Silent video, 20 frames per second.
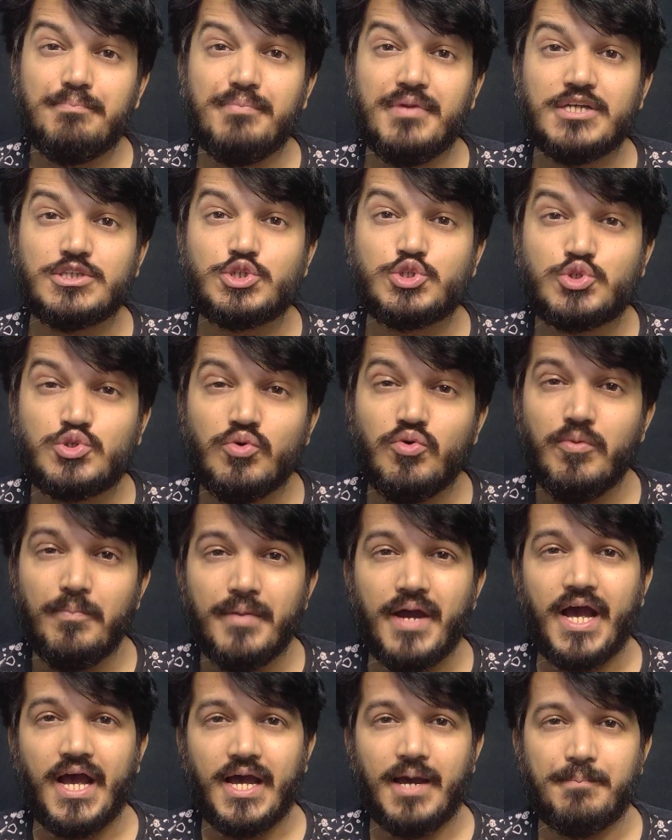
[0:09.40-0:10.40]
मैं
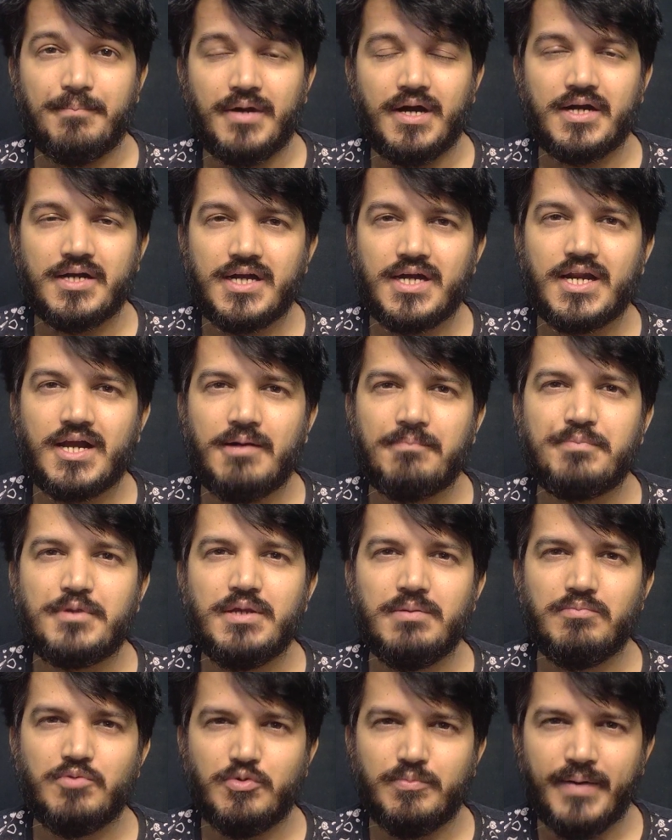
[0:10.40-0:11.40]
जूम ऐप अगर
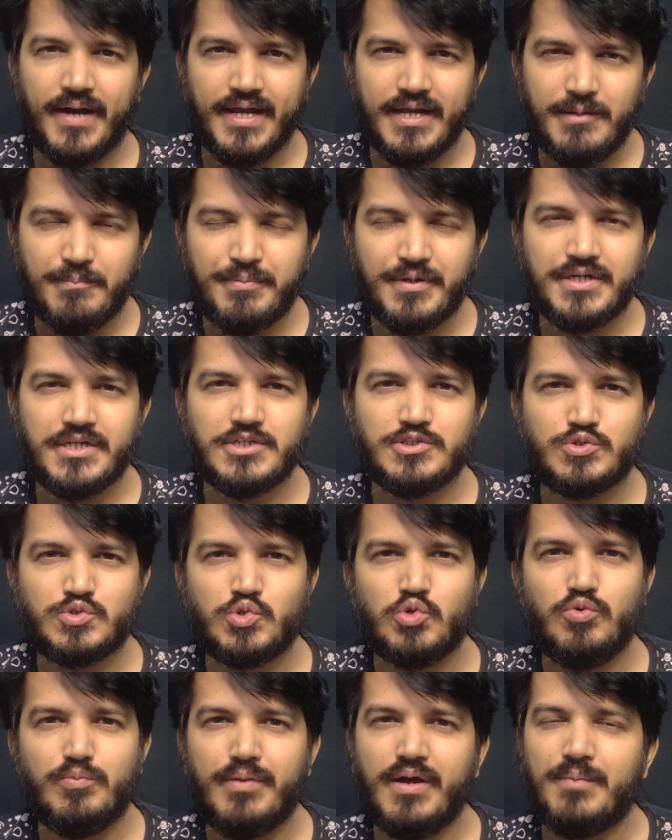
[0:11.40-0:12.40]
आपके मोबाइल पर ये
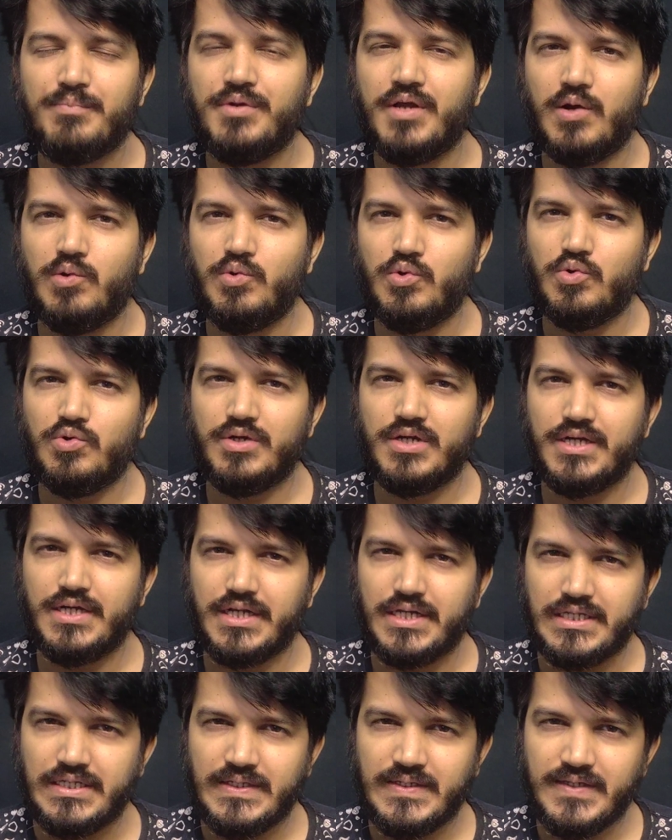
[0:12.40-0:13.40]
जूम ऐप
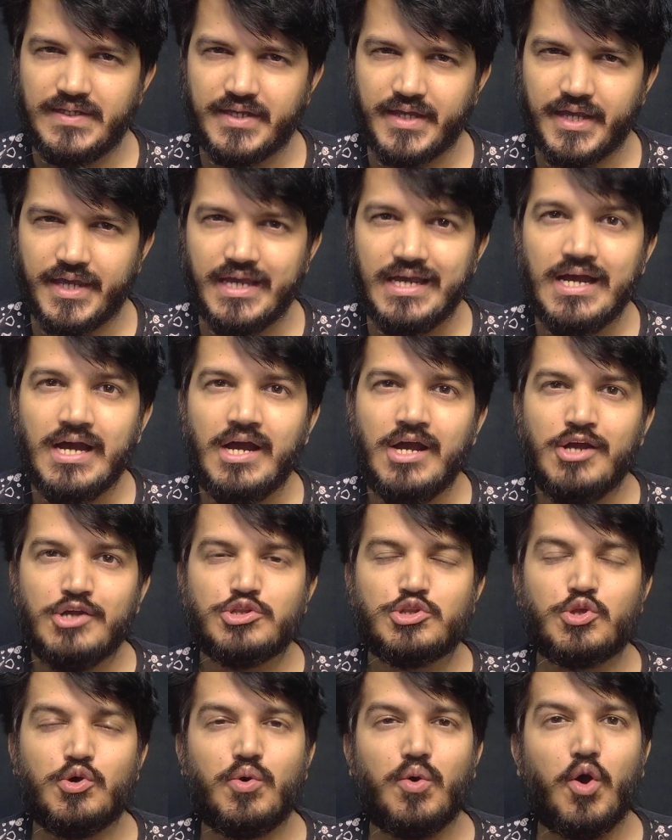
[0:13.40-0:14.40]
डाउनलोडेड नहीं है
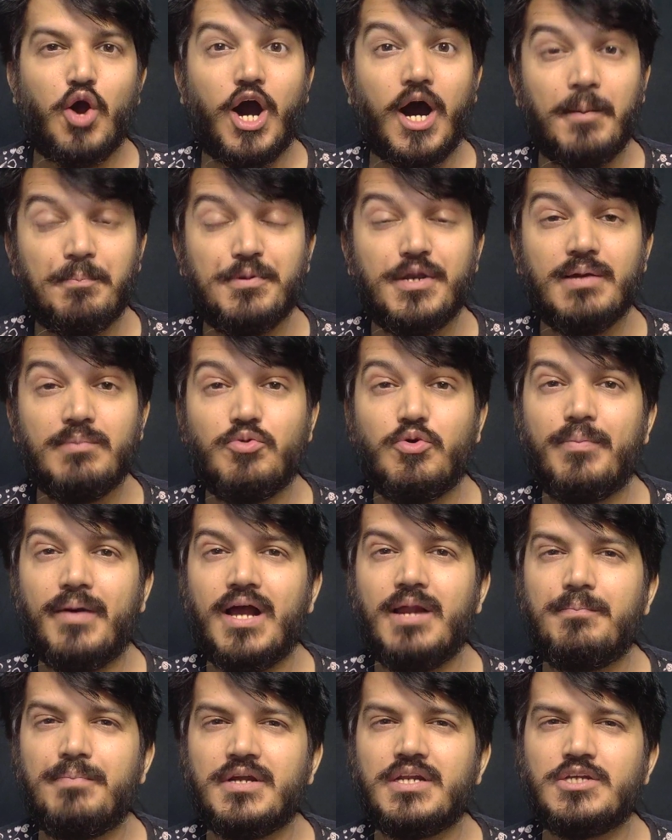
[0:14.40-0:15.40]
तो अपने
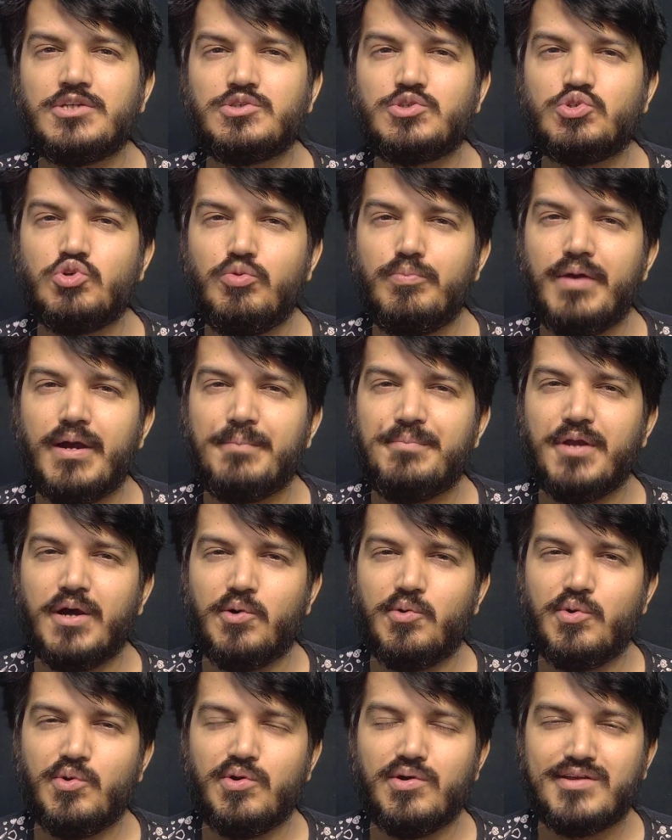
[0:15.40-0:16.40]
मोबाइल पर ये जूम ऐप
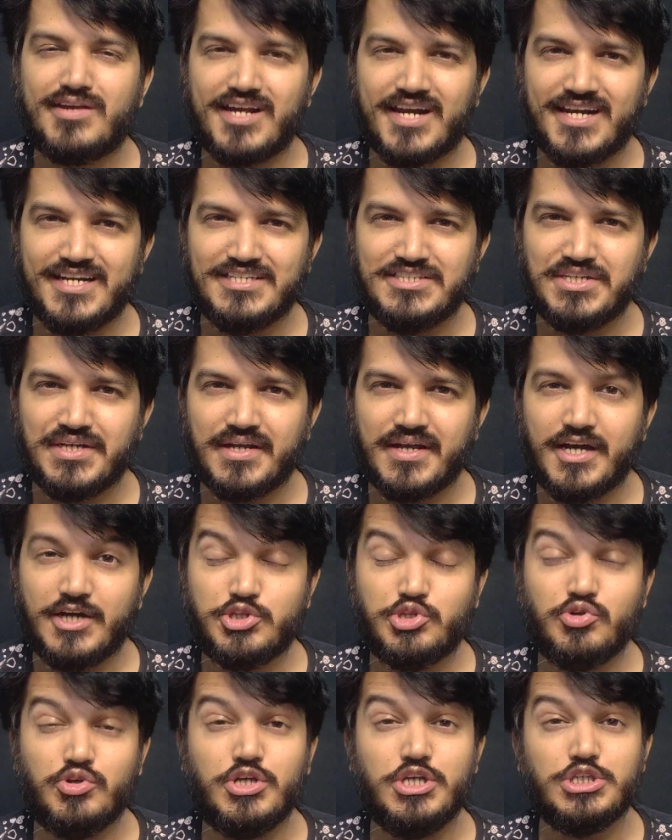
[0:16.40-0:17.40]
डाउनलोड कर
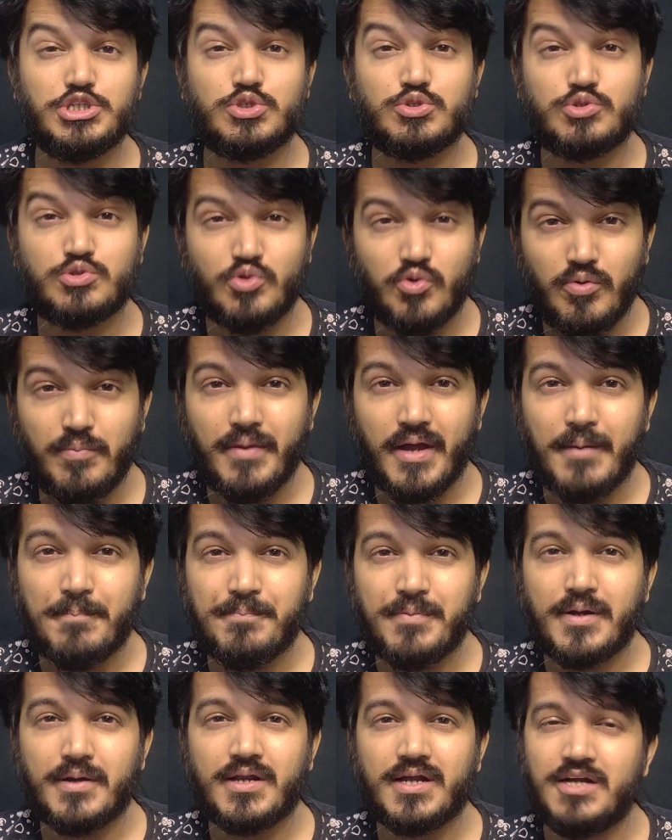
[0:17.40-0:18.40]
लीजिएगा तो इस जूम
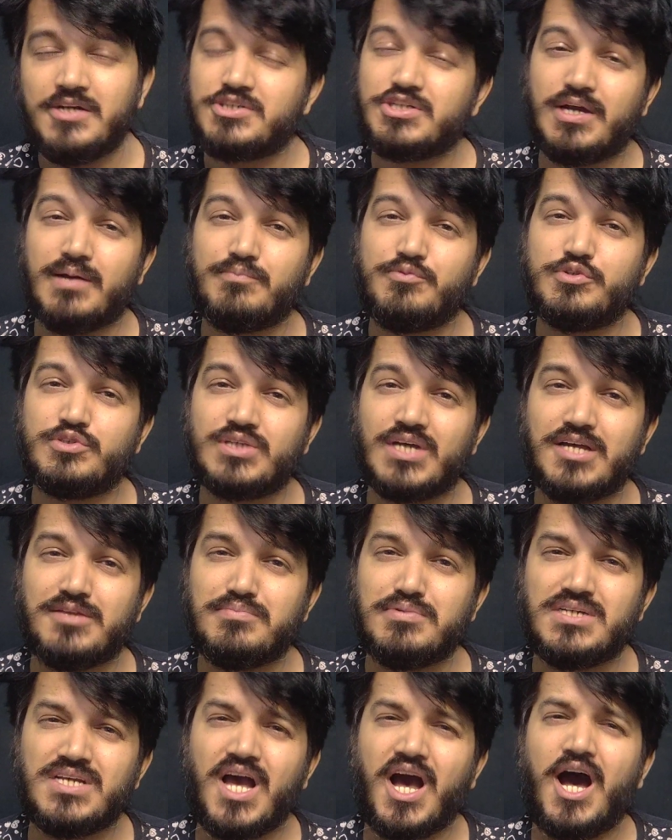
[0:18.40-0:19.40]
ऐप पर कल शाम को
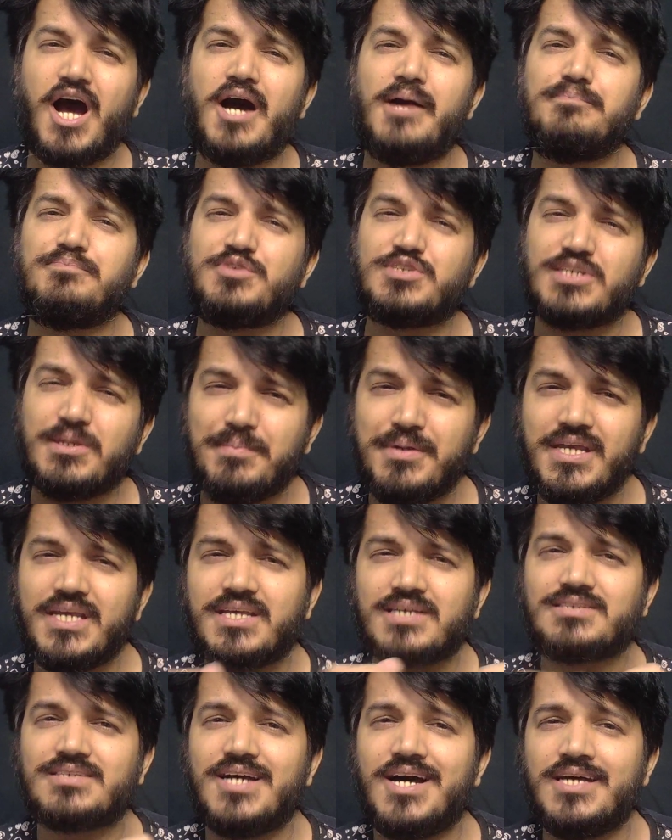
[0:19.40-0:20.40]
सात बजे आप सभी
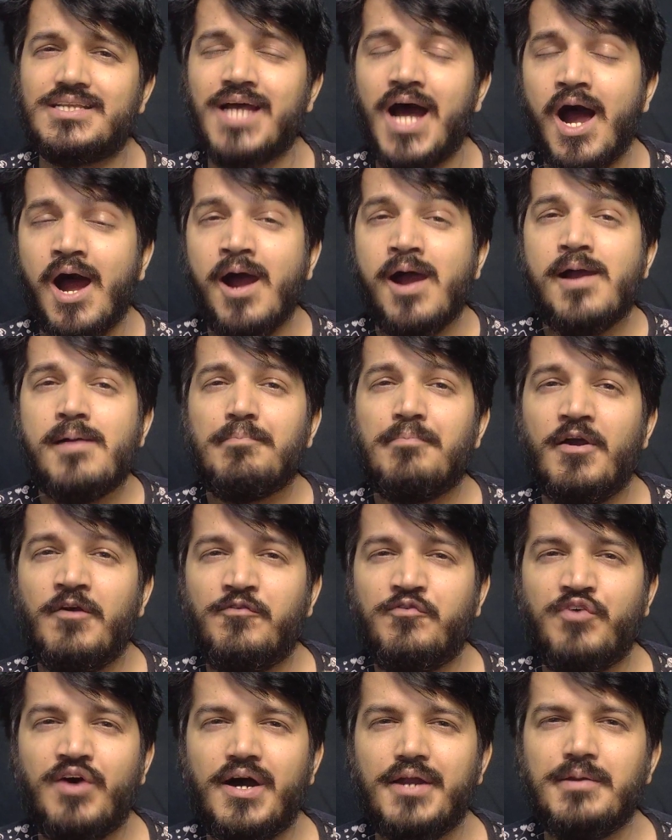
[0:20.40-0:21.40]
के साथ
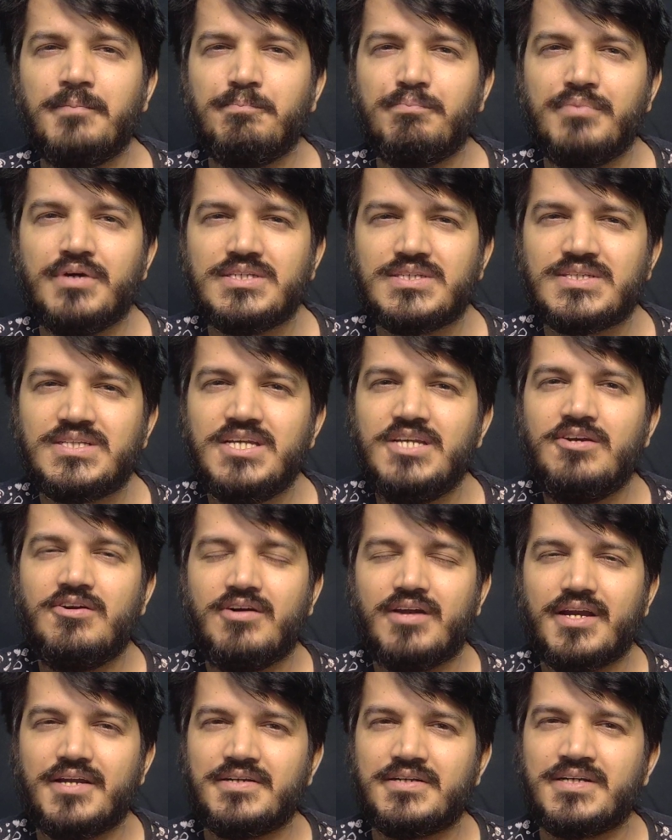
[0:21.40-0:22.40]
मैं फ़न मस्ती
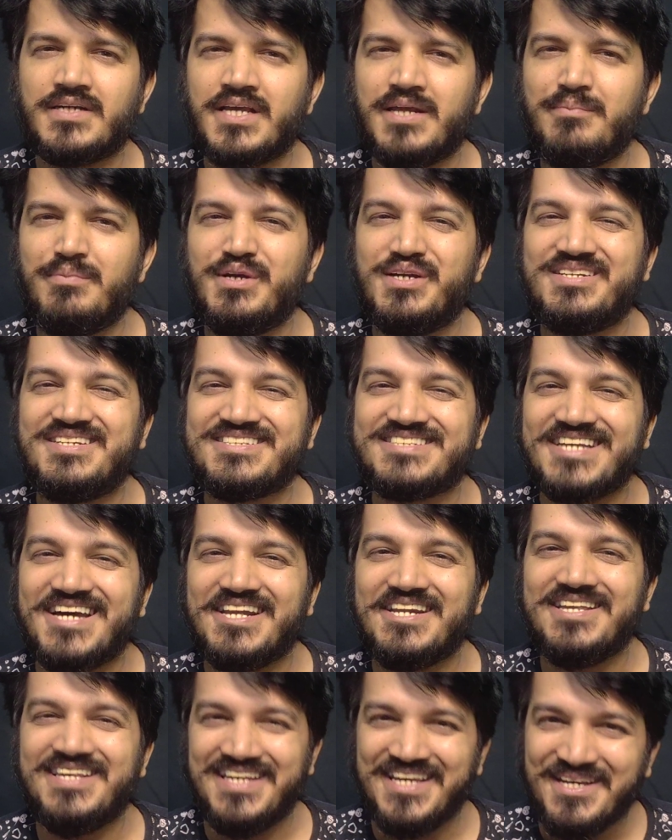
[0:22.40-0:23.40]
और एंटरटेनमेंट की
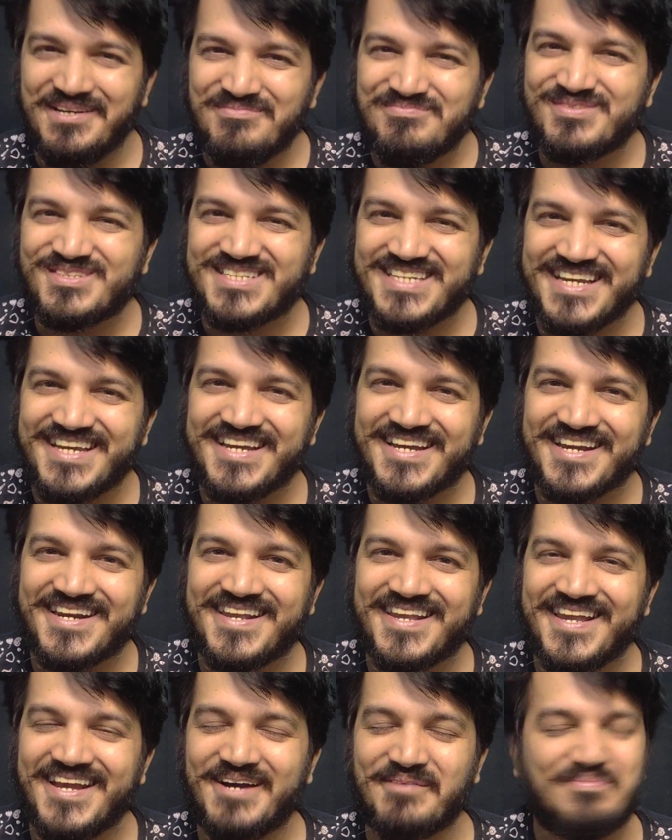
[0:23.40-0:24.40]
सारी गेम्स
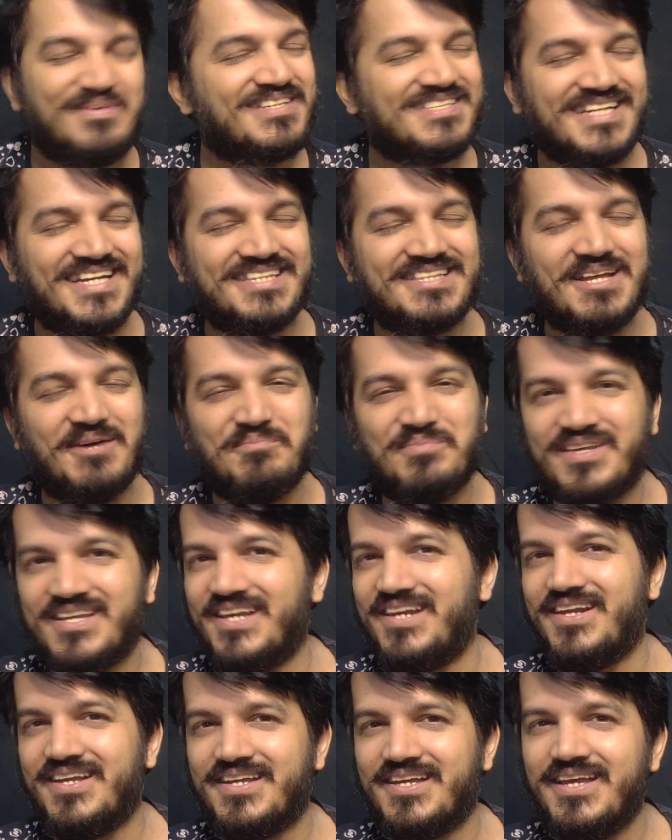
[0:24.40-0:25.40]
लेकर के आपके साथ हम
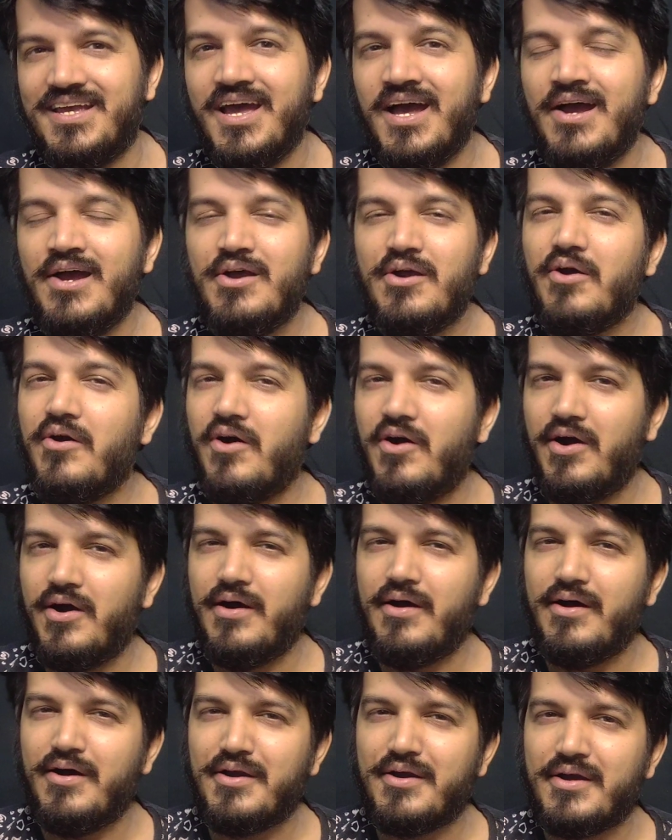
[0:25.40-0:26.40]
खेलेंगे
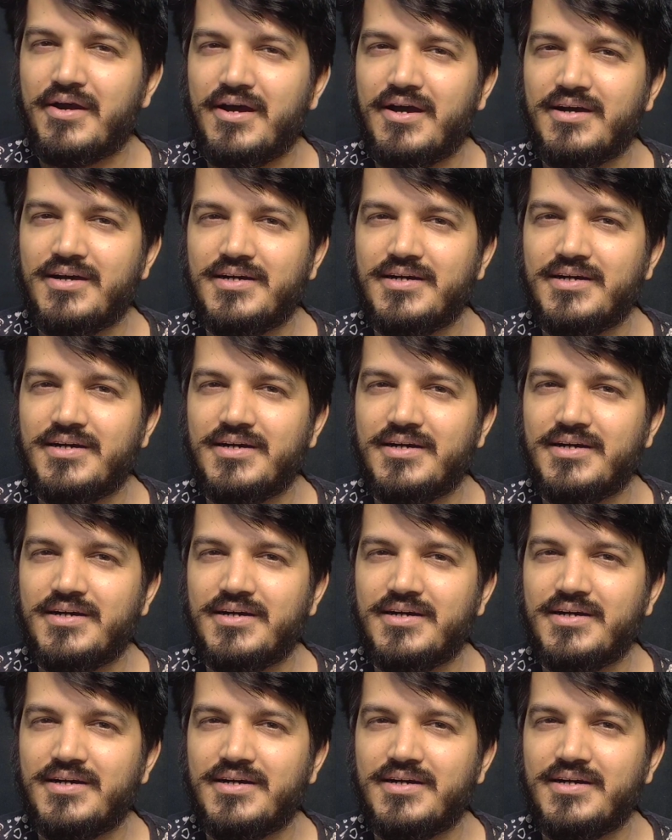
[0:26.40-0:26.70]
और